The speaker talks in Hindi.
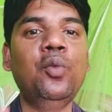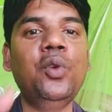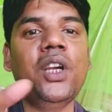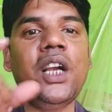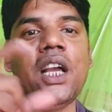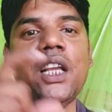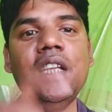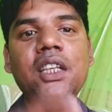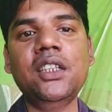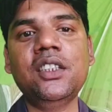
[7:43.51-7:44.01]

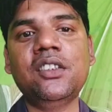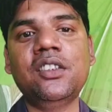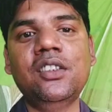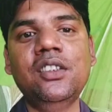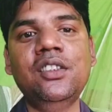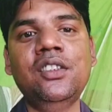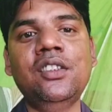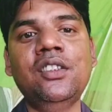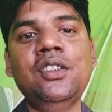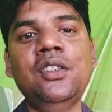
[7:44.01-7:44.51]
उनका एक
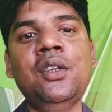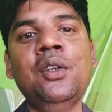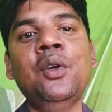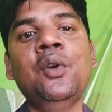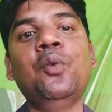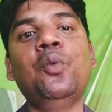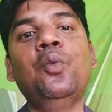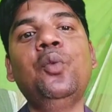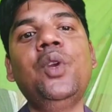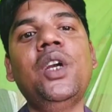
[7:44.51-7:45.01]
शिष्य
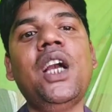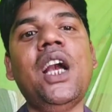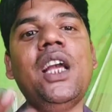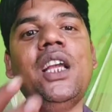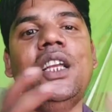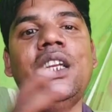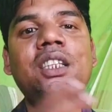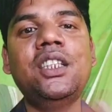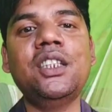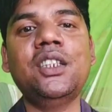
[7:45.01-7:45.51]
उनका
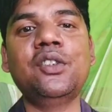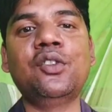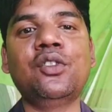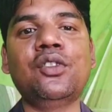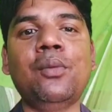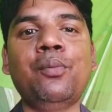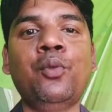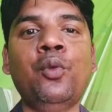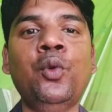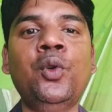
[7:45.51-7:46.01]
एक जे के
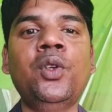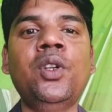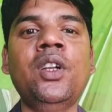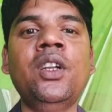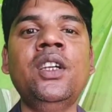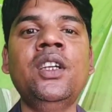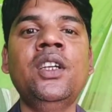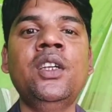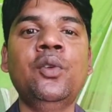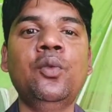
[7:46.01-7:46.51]

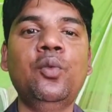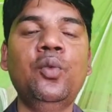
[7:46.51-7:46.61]
सपोर्टर